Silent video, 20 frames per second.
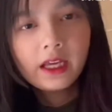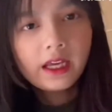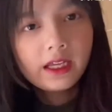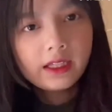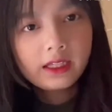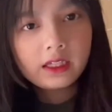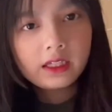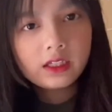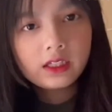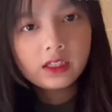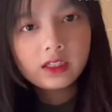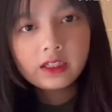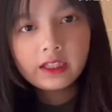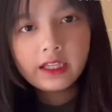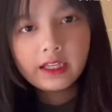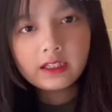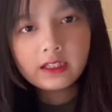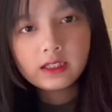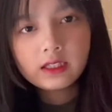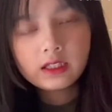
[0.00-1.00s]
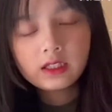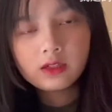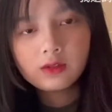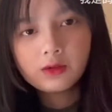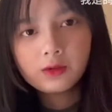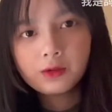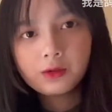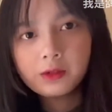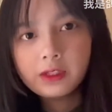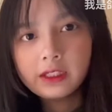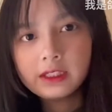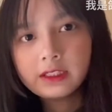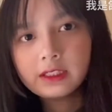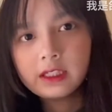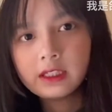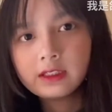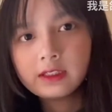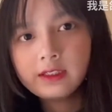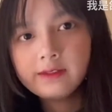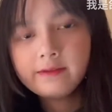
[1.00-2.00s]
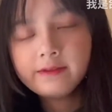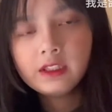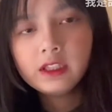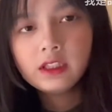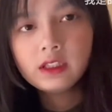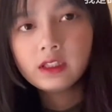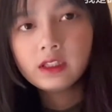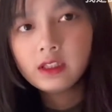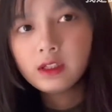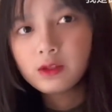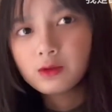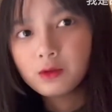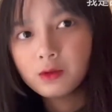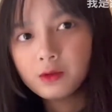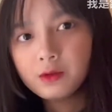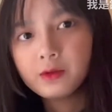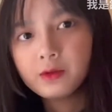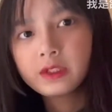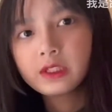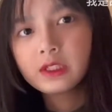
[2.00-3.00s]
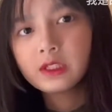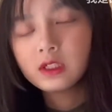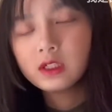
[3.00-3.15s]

它这个颜色就有点像 Tiffany 的那种绿色。